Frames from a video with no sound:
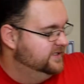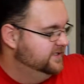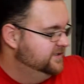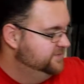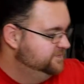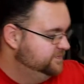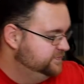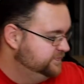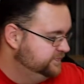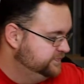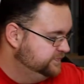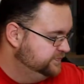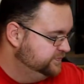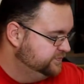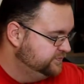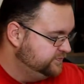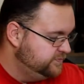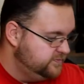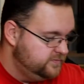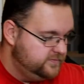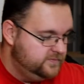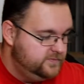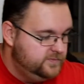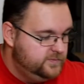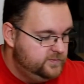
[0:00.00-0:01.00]
Ja.
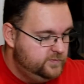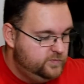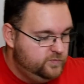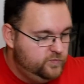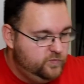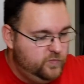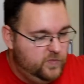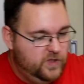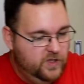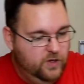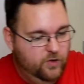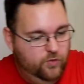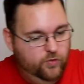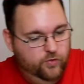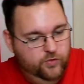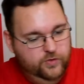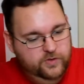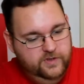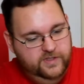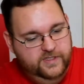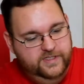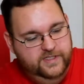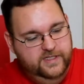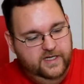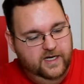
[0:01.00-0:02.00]

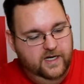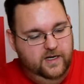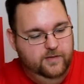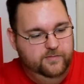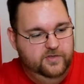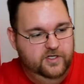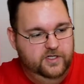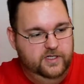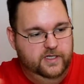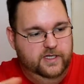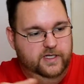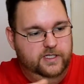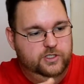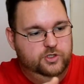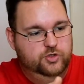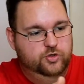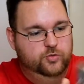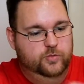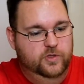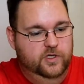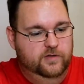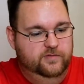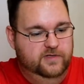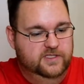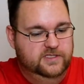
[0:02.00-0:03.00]
Und hier haben wir direkt schon
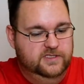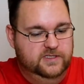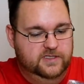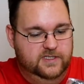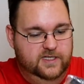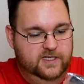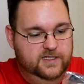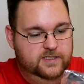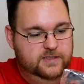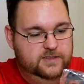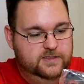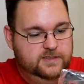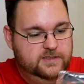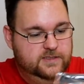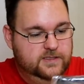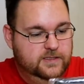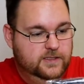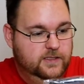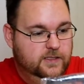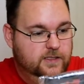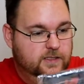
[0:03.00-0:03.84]
mal was Geiles.